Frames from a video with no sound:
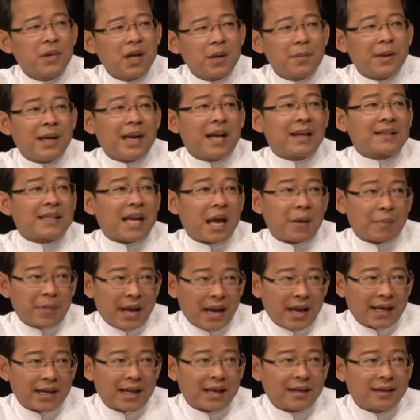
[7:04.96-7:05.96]
เพื่อไปรักษาแผล
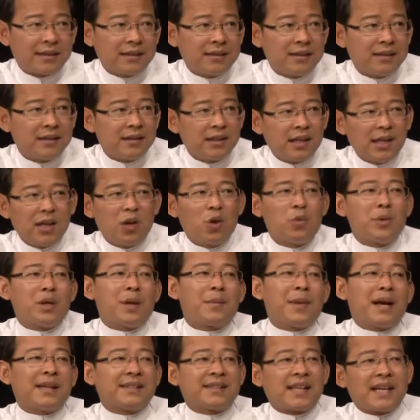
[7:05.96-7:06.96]
นั้น ที่โรงพ
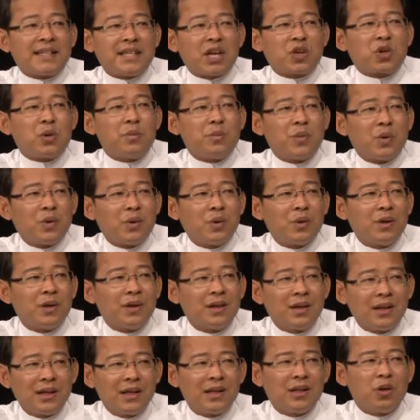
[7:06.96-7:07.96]
ยาบาลซานยาโกโม
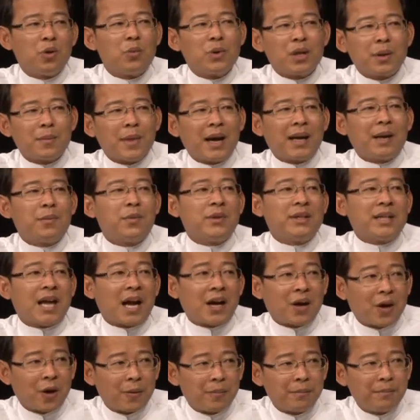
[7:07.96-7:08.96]
หรือโรงพยาบาลนบุญยา
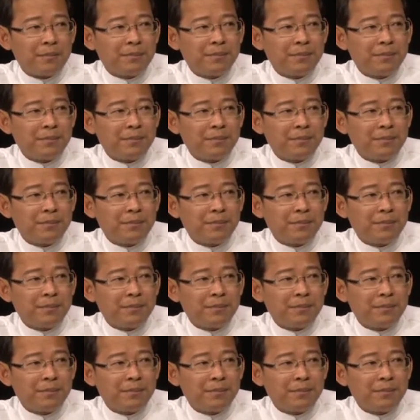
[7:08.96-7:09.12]
กอบ